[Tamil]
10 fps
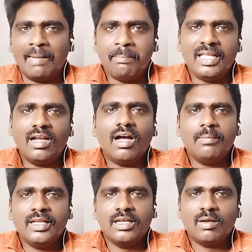ரெப்ளிகா
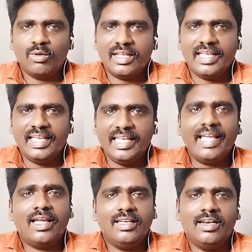அப்படிங்கிற ஒரு
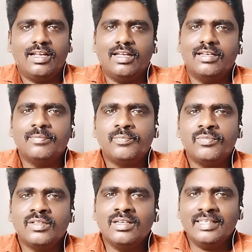ஏஐ இருக்கு
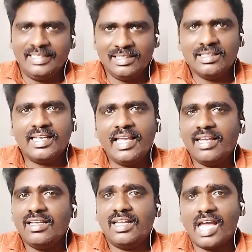இந்த
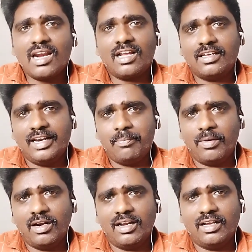ஏஐ யாரா கிரியேட்
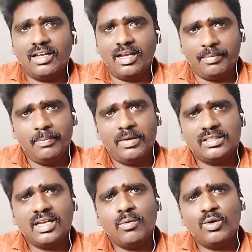பண்ணாங்க அப்படின்னு
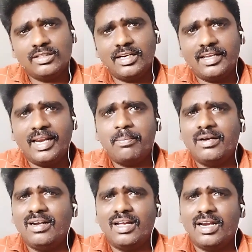பார்த்தா ஒருத்தர் கிரியேட்
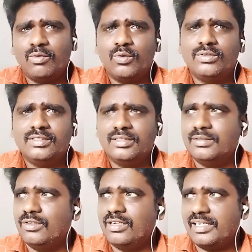பண்ணியிருக்காரு அவர் வந்து
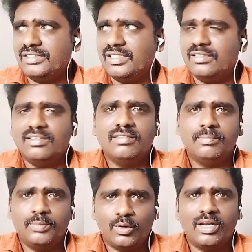ஒரு ரஷ்யன்
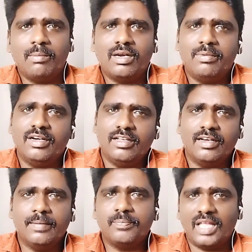ப்ரோக்ராமர் அப்படின்னு
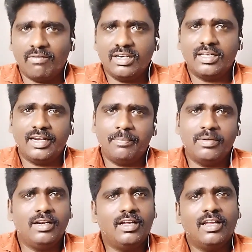நினைக்கிறேன் அவர்
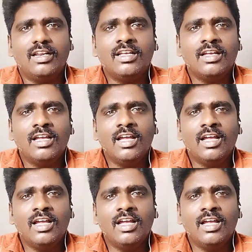கிரியேட் பண்ணியிருக்காரு